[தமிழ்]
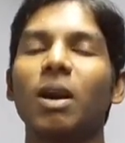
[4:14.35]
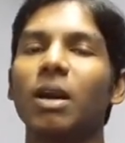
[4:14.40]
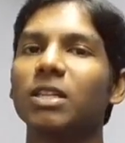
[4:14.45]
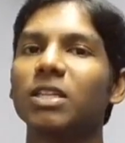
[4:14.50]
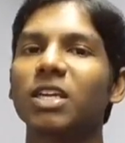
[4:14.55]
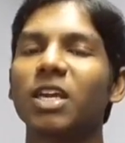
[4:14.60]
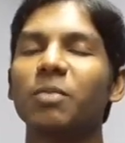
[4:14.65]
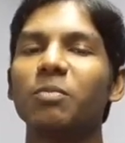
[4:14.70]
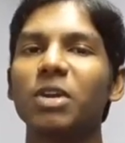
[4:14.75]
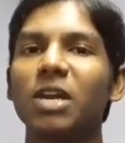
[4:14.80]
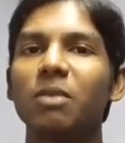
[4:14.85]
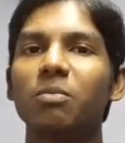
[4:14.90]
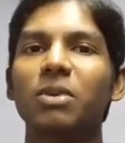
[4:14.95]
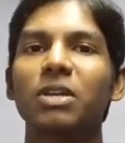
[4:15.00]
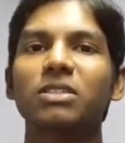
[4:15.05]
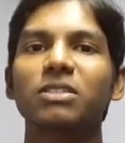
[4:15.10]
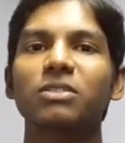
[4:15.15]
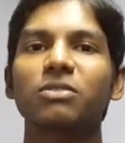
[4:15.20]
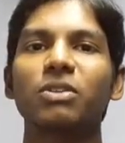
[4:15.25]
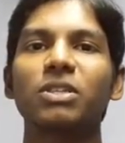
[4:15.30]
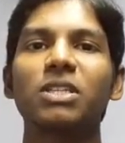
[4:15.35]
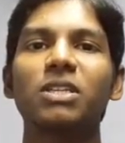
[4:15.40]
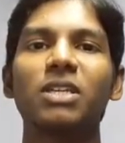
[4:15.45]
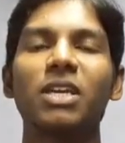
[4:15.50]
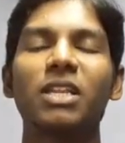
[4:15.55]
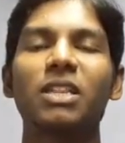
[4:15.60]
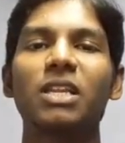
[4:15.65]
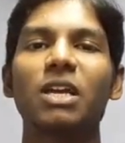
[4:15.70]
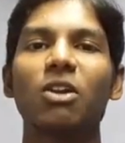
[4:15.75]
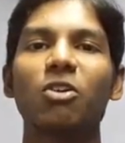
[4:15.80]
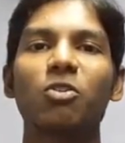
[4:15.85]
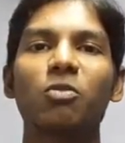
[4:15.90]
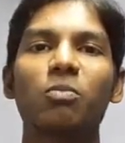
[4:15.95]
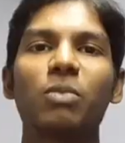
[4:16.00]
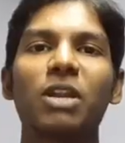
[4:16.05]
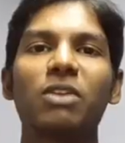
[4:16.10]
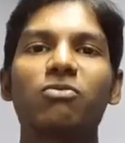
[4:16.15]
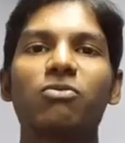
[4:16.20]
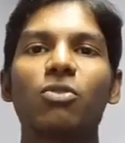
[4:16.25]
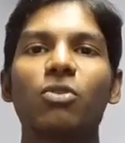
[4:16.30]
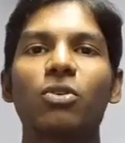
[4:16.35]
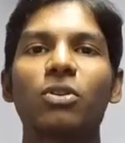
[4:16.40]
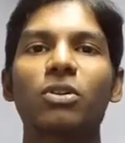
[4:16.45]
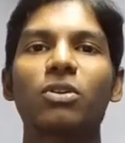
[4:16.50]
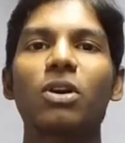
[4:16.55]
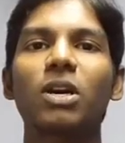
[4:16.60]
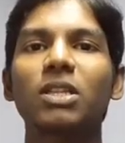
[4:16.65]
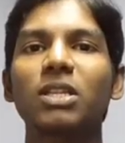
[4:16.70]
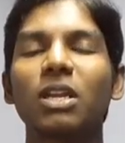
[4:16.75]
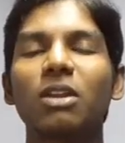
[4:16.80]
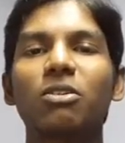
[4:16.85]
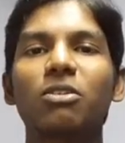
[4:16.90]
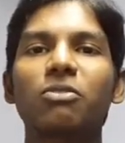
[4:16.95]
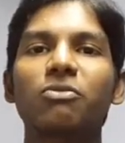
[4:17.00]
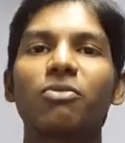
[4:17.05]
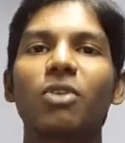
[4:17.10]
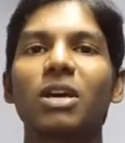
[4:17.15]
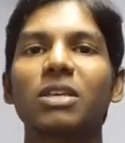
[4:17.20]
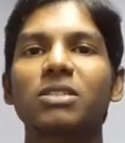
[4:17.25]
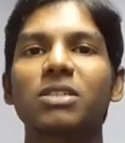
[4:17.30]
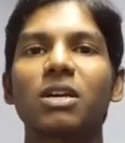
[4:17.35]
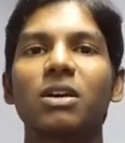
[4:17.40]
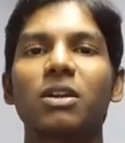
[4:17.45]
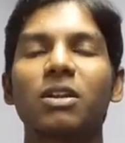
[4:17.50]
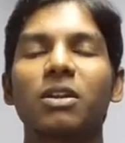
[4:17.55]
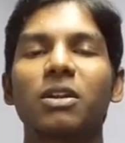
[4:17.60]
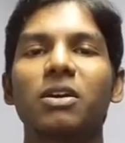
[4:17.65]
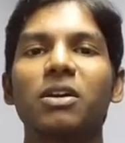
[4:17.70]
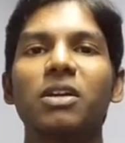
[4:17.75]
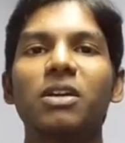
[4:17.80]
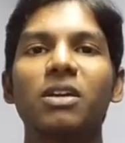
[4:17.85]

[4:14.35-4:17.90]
அந்த கெமிக்கல் ப்ராசஸ் வந்து எந்த அளவுக்கு பிளட் ஃப்ளோ இருக்கோ அந்த அளவுக்கு ஃபாஸ்ட்டாக